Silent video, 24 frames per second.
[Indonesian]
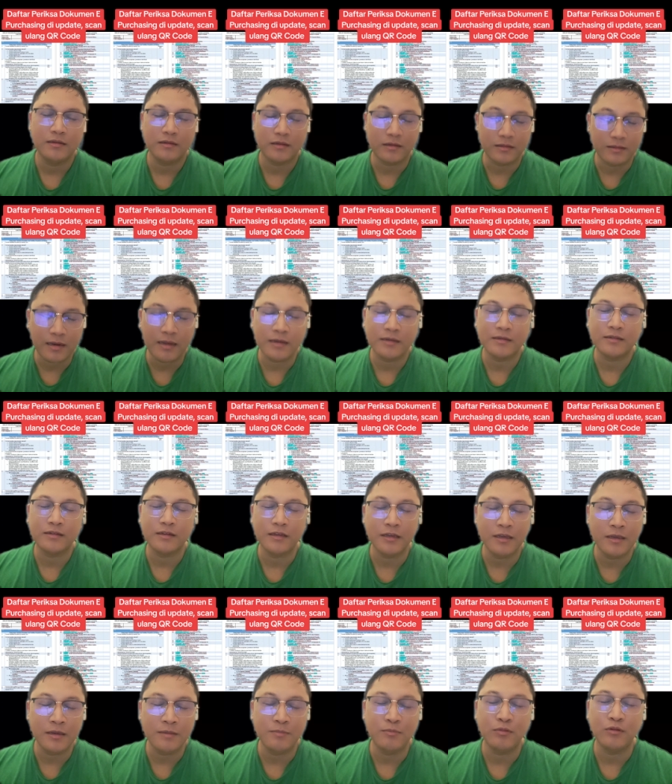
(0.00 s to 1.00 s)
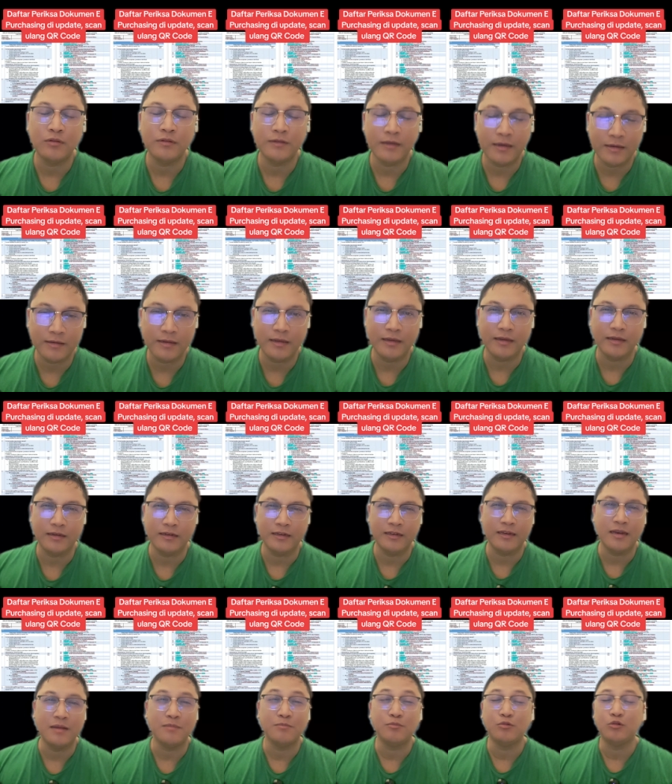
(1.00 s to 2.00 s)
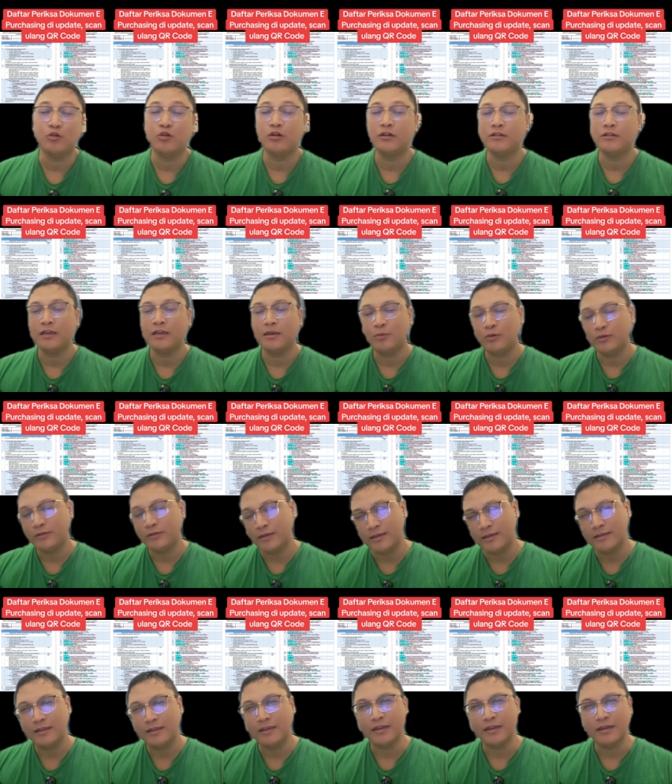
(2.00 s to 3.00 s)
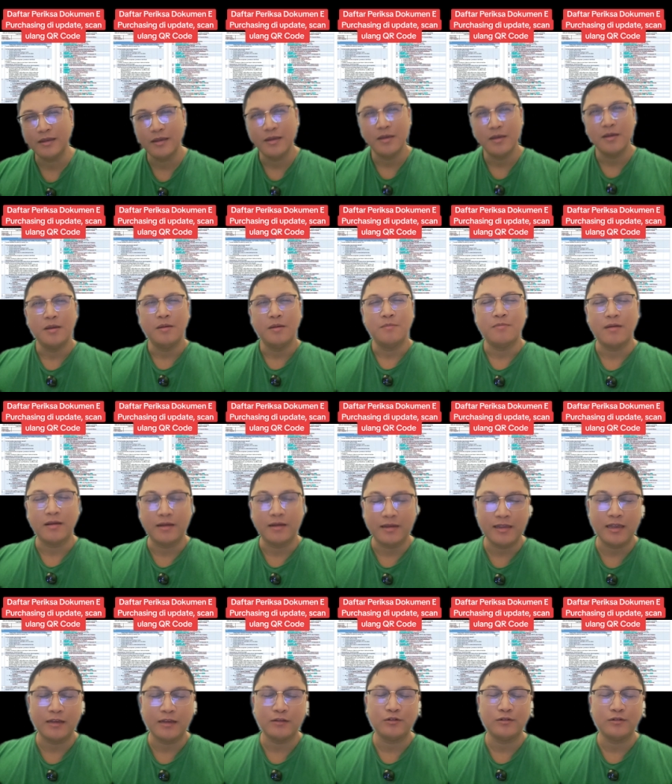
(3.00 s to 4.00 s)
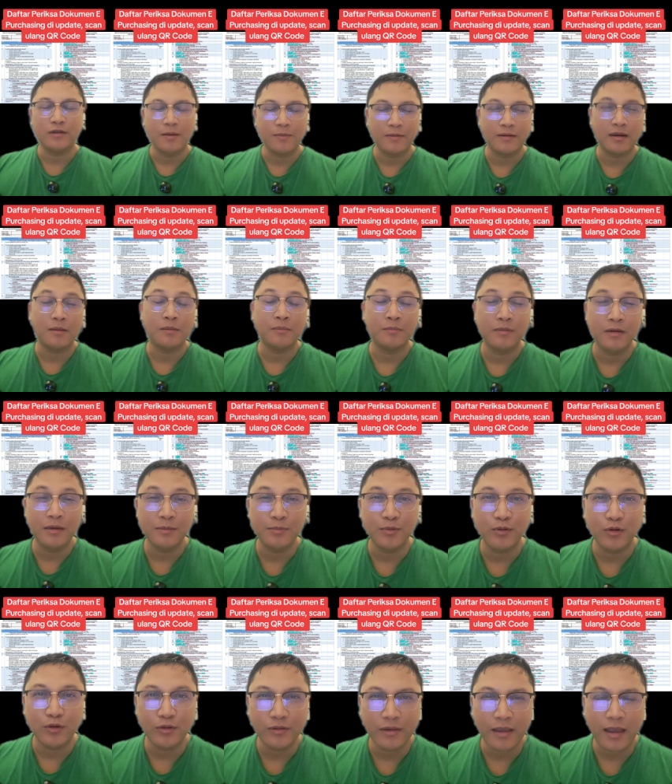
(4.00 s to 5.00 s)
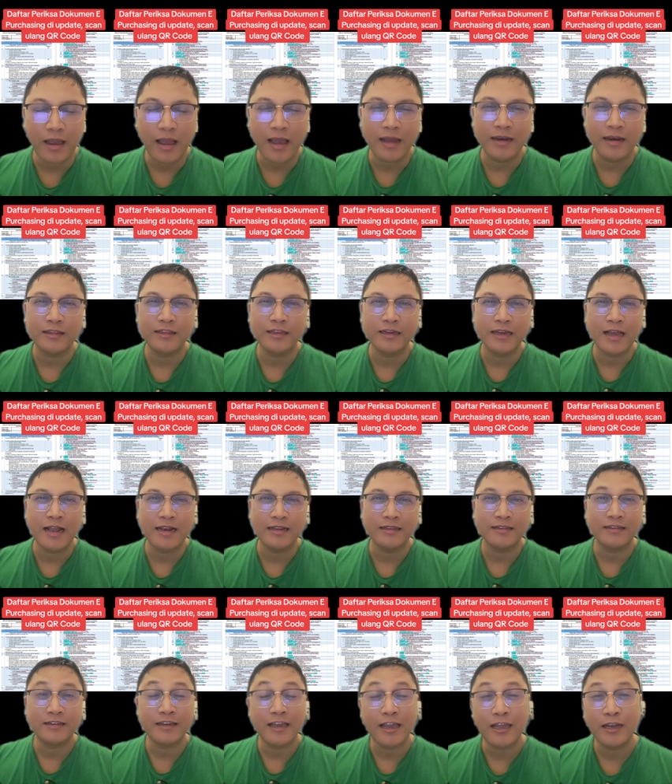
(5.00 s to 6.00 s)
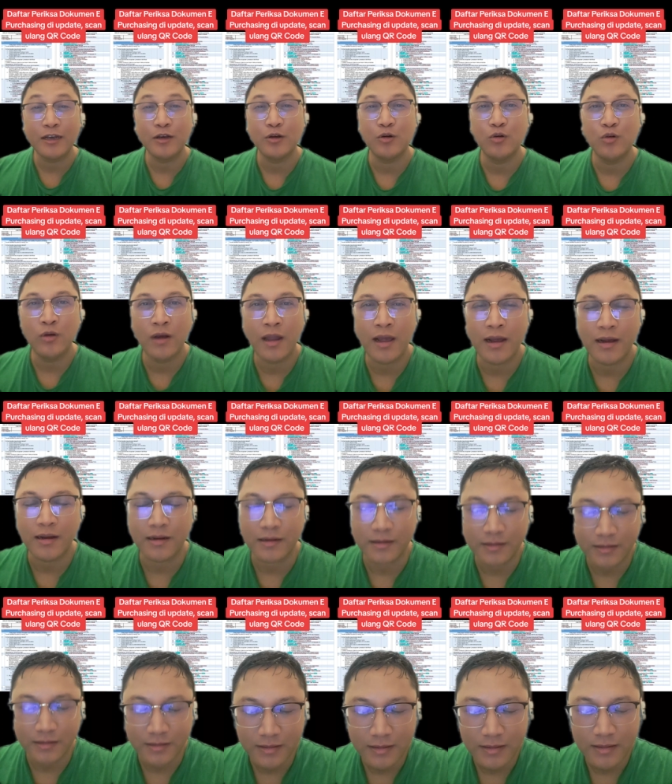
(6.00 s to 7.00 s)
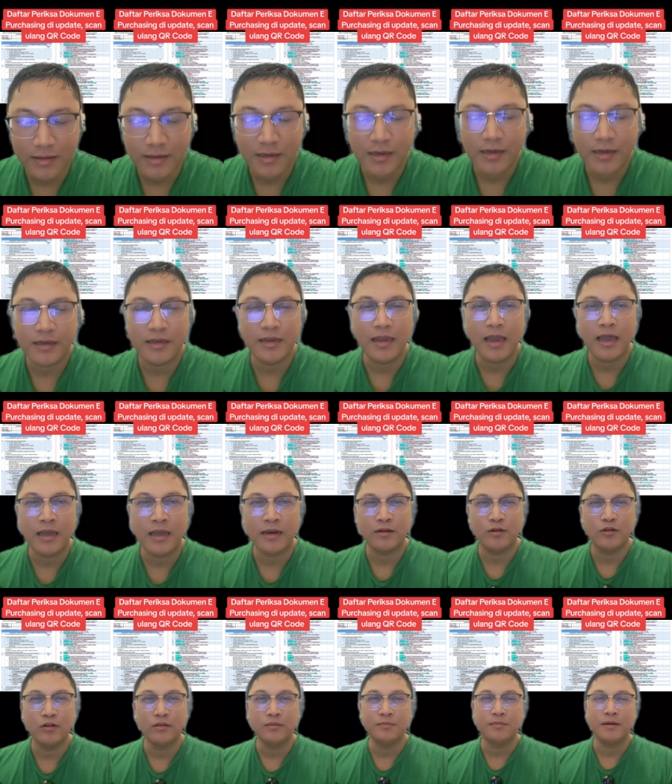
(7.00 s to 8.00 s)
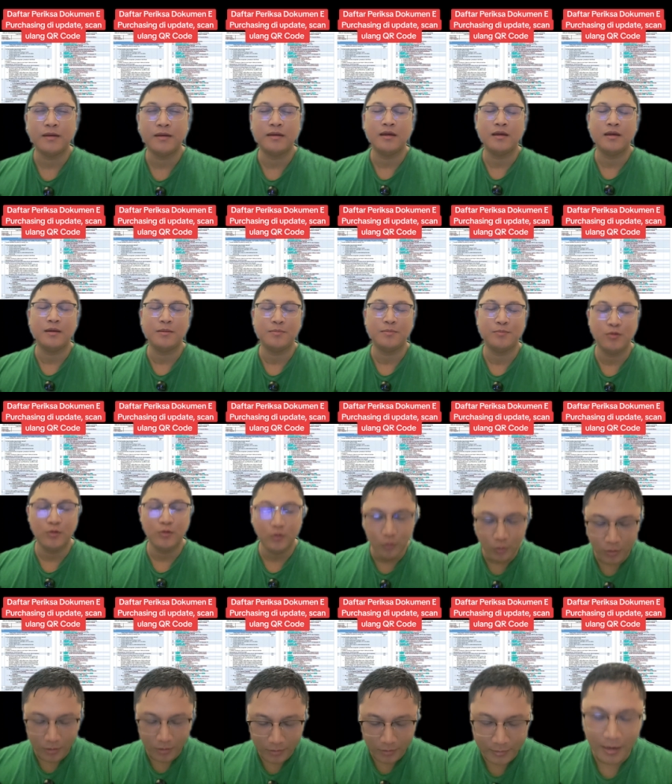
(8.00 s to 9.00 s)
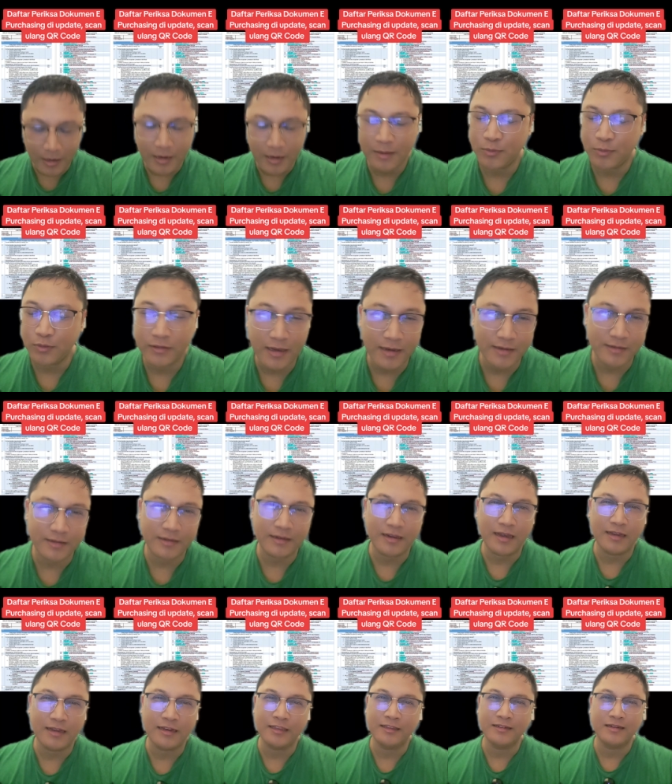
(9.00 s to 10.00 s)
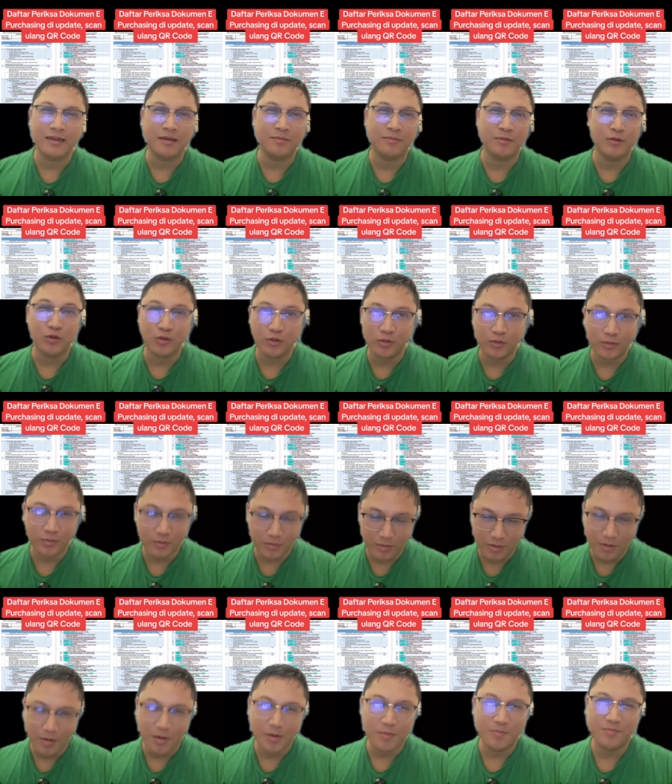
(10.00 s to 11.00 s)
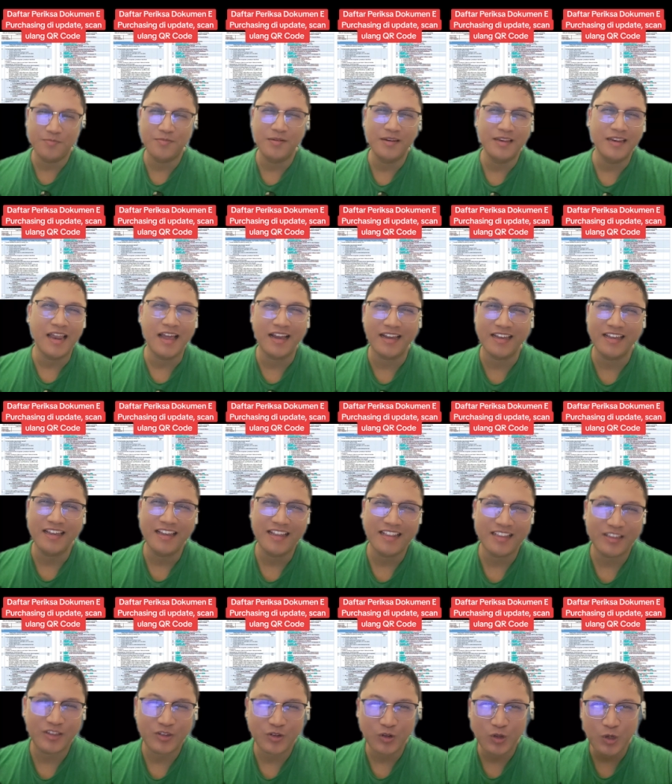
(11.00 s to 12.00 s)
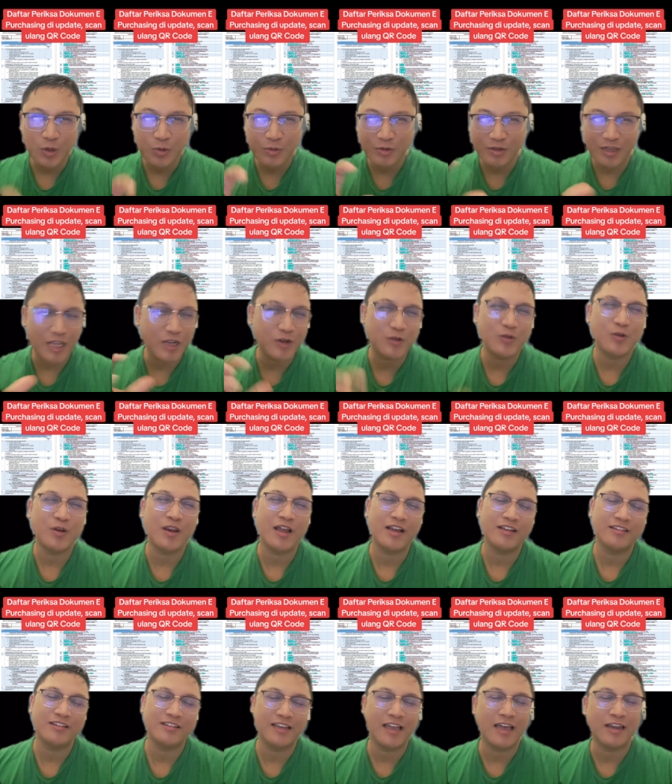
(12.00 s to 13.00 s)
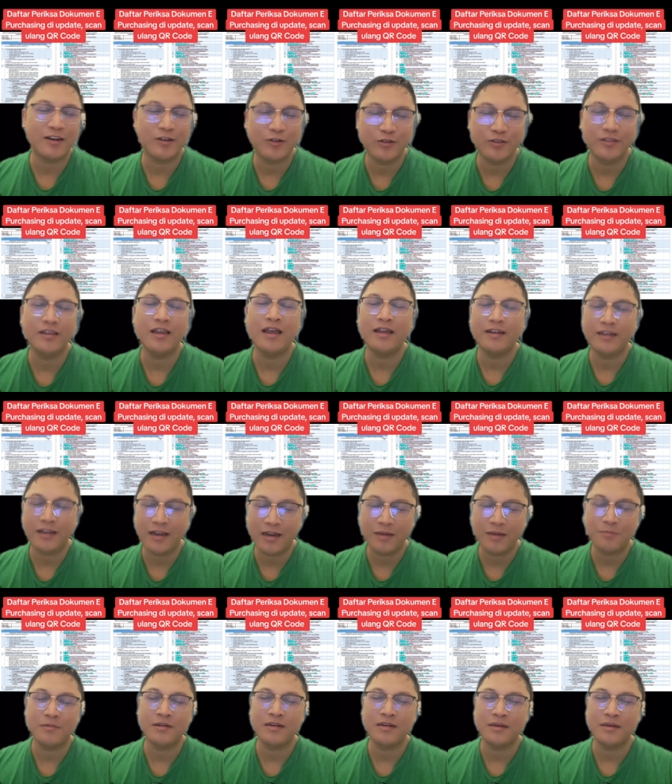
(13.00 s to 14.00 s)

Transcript: cerdas e-purchasing di dalam buku kerja e-purchasing. Bagi yang sudah pernah membeli bukunya, Anda tinggal scan ulang QR code pada buku kerja e-purchasing, Anda tidak perlu beli lagi, cukup scan ulang QR code-nya, Anda akan